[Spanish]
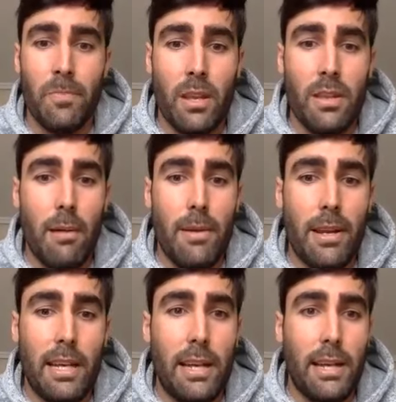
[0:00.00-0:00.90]
y a
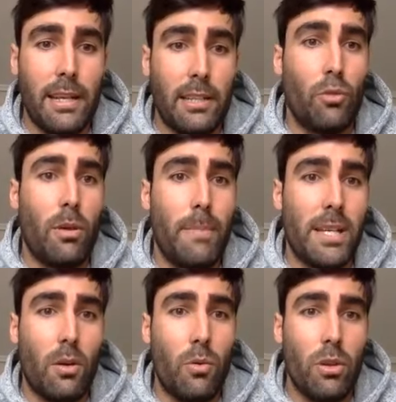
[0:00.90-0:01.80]
ver que, todo es
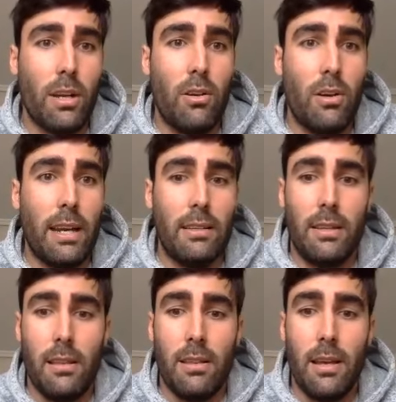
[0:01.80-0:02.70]
más seguro, que nos
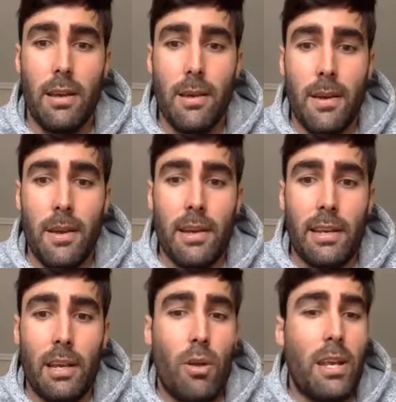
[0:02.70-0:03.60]
garantice
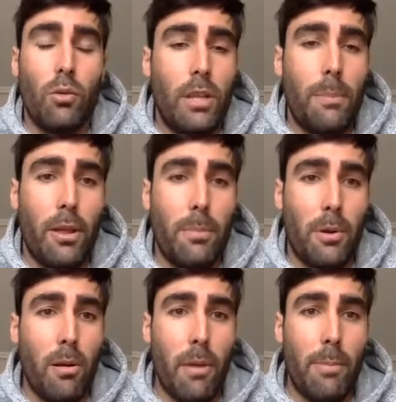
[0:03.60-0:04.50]
que no hay ningún tipo de
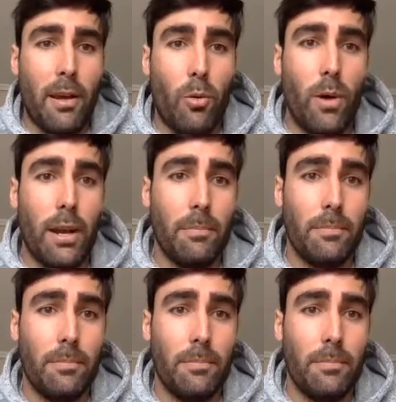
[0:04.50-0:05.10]
problema para jugar.